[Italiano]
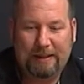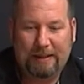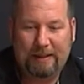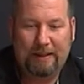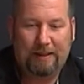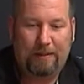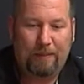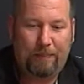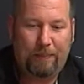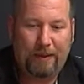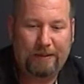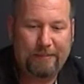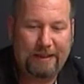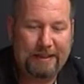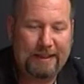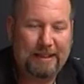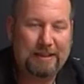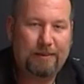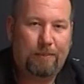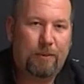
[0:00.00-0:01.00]
eh, per,
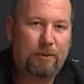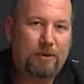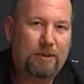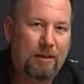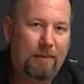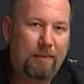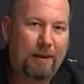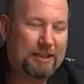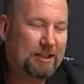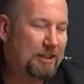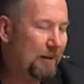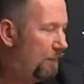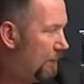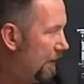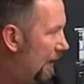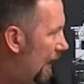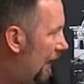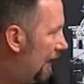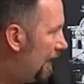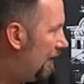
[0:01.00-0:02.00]
mettere a posto il
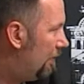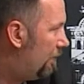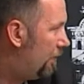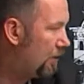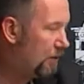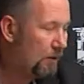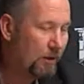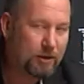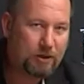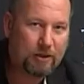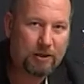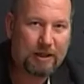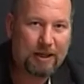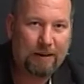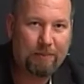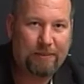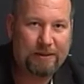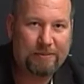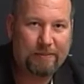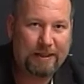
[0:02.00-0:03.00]
marciapiede piuttosto
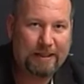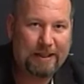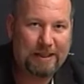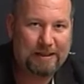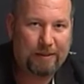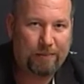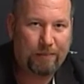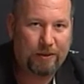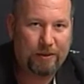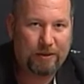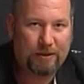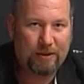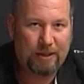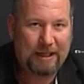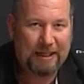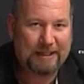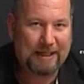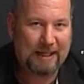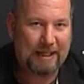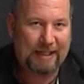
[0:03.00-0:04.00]
che per mettere a posto
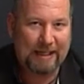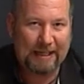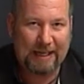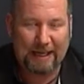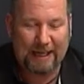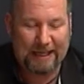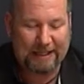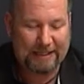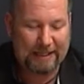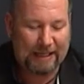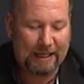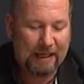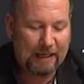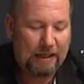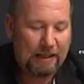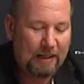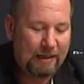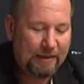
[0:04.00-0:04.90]
la scalinata